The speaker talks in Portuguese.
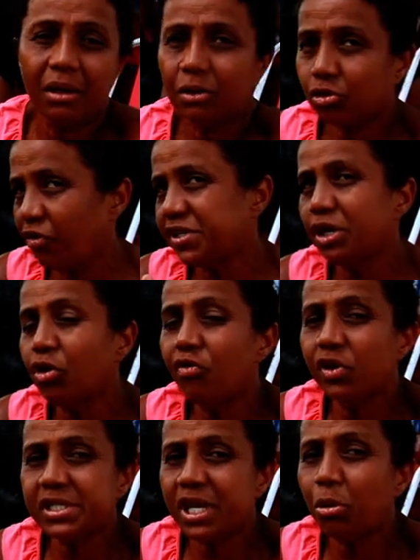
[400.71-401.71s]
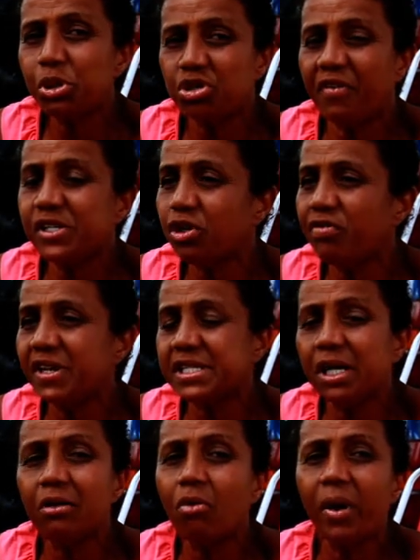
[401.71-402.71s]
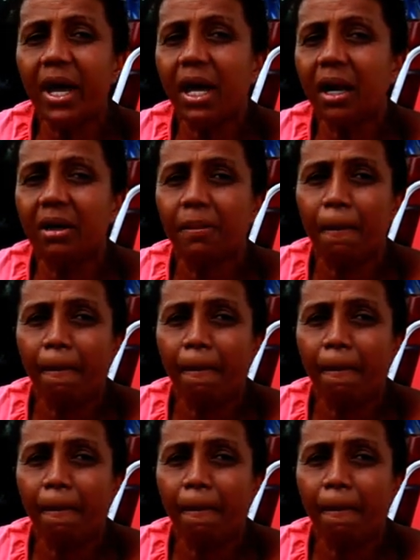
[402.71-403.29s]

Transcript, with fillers: Estou conversando com você como se eu estivesse conversando com ela.